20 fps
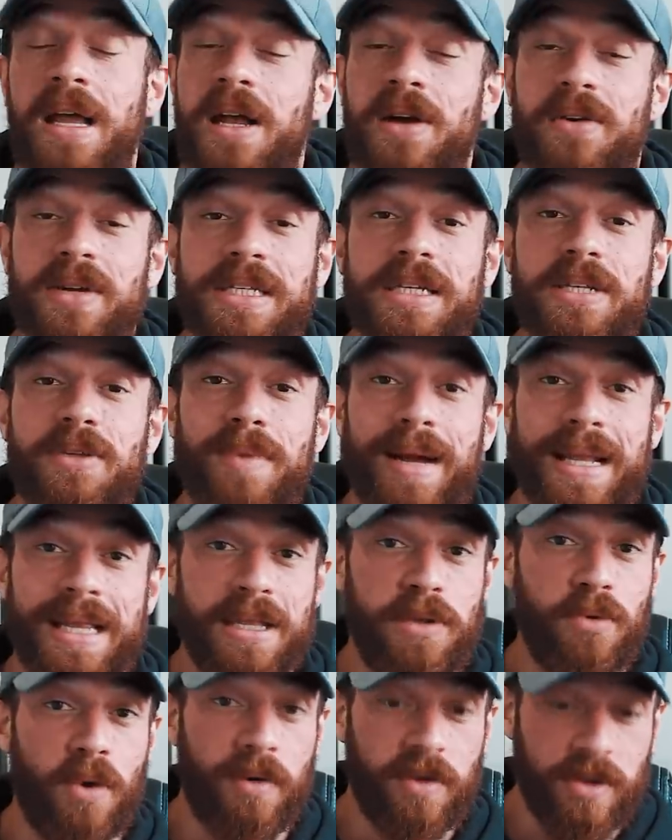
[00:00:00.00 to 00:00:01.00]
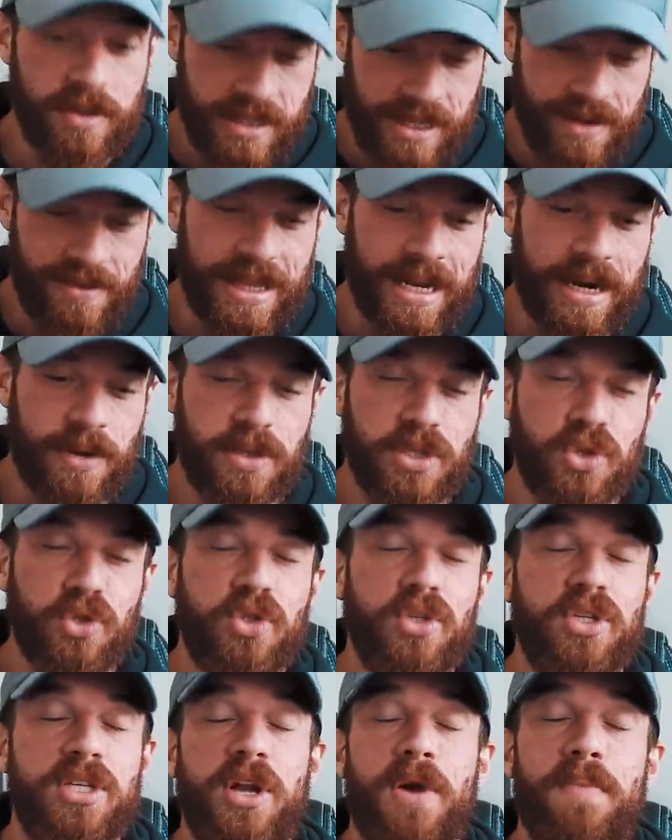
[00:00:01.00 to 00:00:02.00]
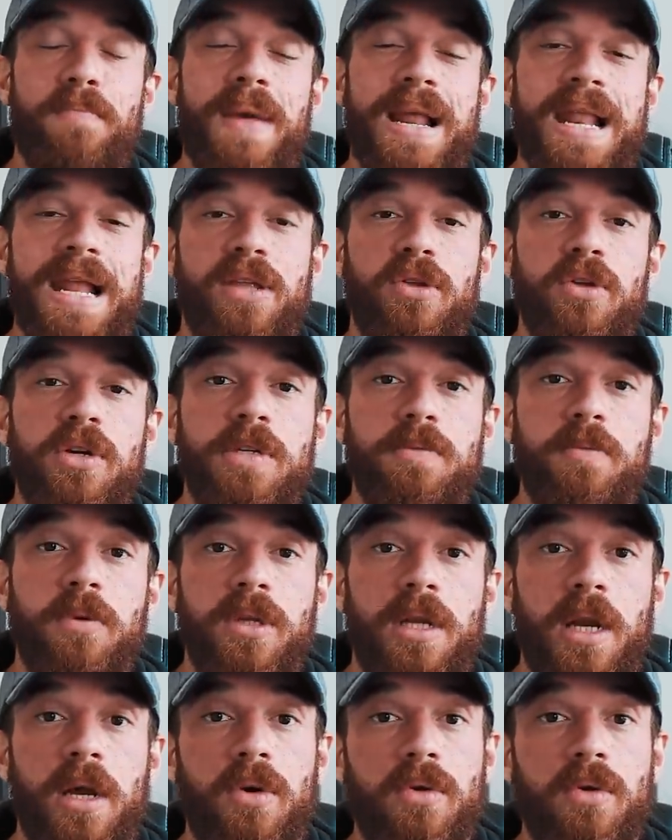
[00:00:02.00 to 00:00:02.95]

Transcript: Qualsiasi domanda di nuovo scrivetela qua sotto, sarò ben lieto di rispondere.